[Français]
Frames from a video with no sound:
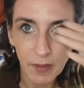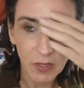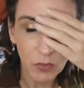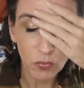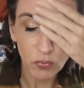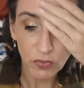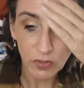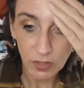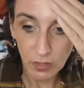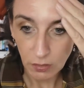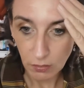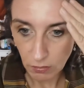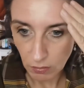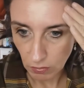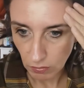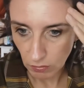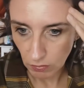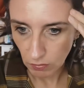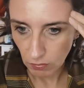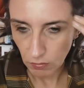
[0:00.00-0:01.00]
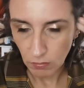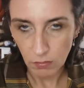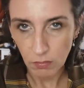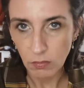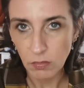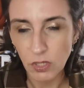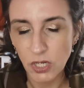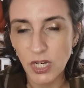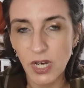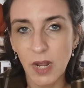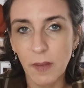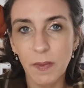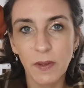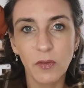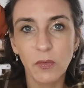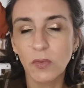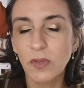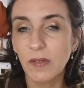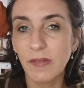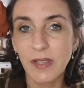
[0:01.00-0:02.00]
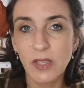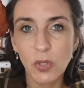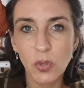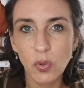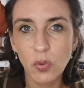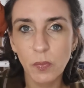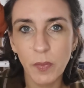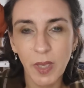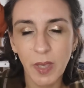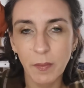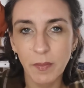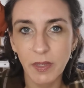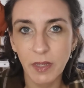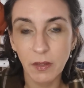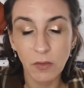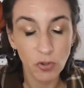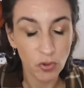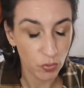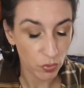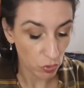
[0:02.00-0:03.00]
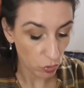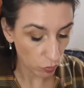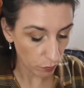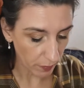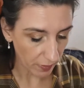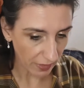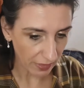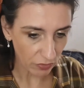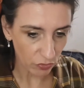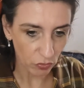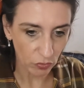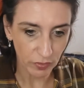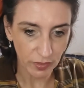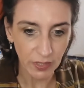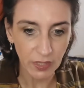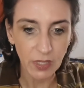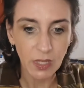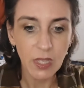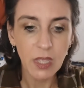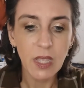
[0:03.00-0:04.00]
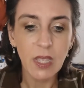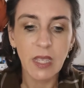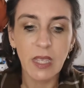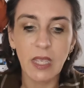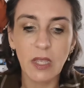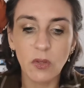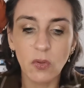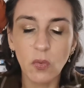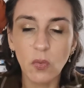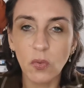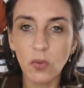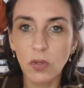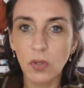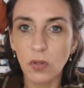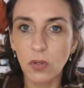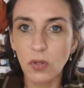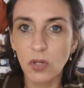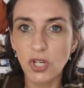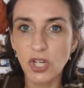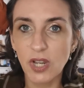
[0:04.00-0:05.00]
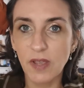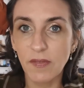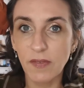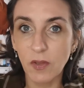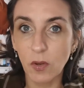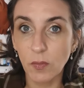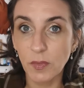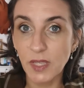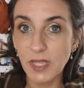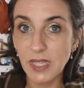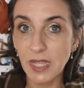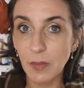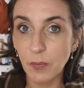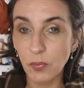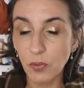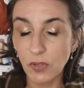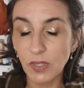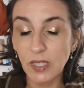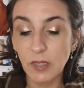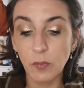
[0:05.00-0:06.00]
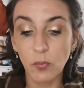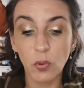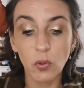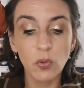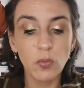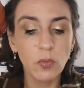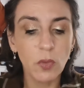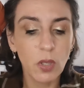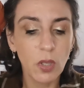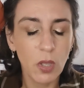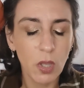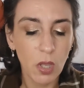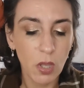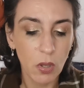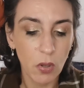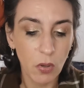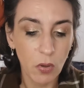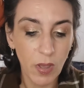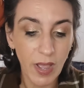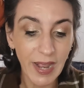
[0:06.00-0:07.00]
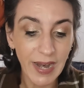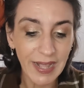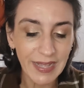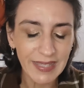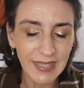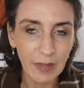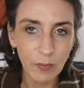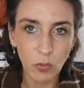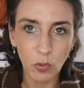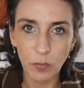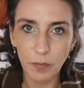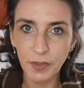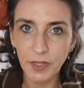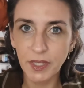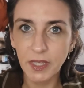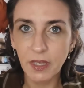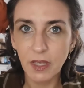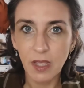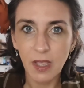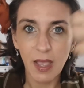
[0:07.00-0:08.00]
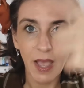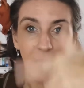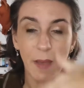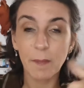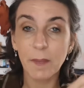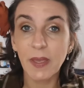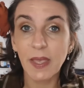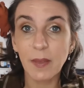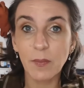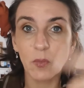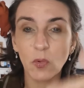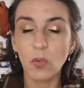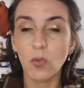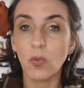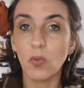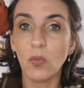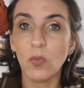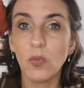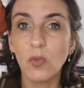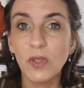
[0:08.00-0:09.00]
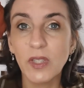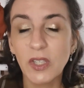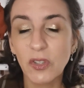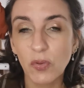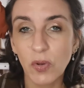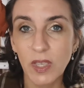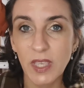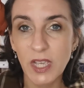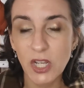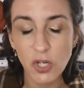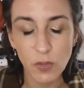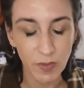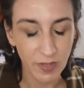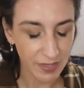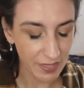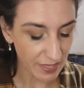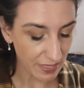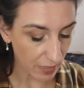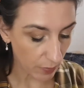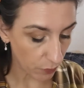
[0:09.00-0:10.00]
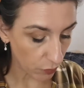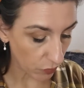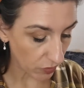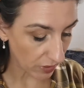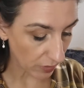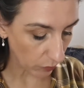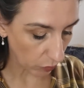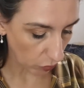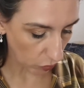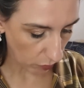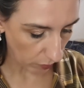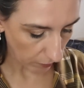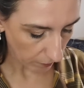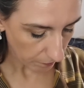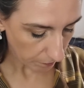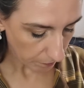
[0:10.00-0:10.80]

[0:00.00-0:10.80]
bah écoutez, j'ai l'impression que ça va super bien, je suis super étonnée. Et donc j'avais emmené cette petite brume à la camomille, après mon, mon nettoyage, je mettais cette petite brume.